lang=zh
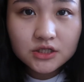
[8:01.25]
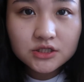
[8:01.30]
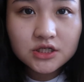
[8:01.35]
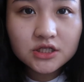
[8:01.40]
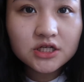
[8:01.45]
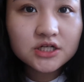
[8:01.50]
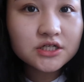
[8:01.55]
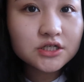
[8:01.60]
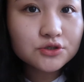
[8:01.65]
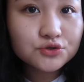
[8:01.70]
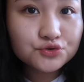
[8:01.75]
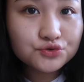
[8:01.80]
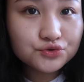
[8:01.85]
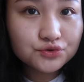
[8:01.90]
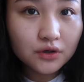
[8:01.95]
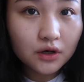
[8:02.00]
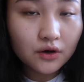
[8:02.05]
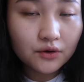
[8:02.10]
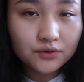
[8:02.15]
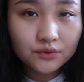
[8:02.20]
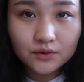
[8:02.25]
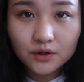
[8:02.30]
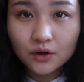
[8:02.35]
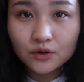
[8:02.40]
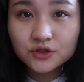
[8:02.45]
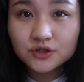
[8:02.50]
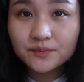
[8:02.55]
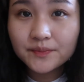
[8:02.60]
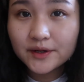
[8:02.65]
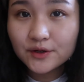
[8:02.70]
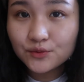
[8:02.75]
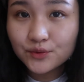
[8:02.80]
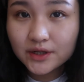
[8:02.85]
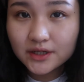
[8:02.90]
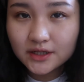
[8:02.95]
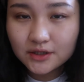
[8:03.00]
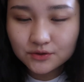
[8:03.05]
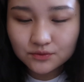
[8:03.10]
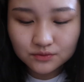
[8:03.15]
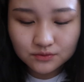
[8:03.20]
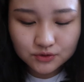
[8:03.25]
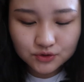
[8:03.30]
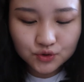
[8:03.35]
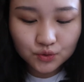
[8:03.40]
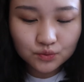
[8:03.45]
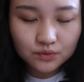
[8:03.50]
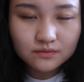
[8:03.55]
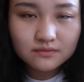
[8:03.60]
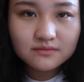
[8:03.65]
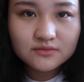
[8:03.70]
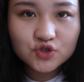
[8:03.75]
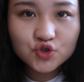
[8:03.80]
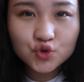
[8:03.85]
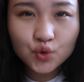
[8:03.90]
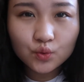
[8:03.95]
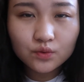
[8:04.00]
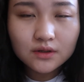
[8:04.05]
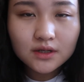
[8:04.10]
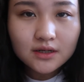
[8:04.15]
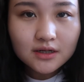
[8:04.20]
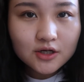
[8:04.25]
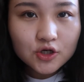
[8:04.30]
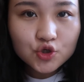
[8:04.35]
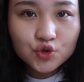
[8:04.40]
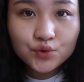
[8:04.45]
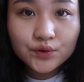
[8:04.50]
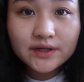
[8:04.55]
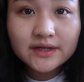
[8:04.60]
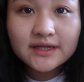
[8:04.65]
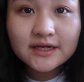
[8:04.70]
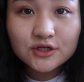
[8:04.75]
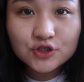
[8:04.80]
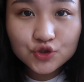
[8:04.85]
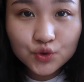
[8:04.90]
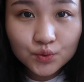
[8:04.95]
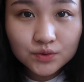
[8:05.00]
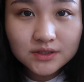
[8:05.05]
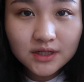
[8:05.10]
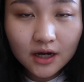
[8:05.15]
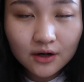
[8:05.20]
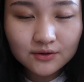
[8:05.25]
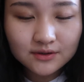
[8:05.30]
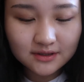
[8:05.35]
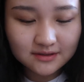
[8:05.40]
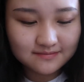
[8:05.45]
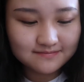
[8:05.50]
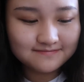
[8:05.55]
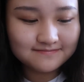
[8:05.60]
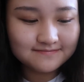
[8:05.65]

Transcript: 真的这个巨好用，然后是被 Rainy 种种种 Rainy 种草的，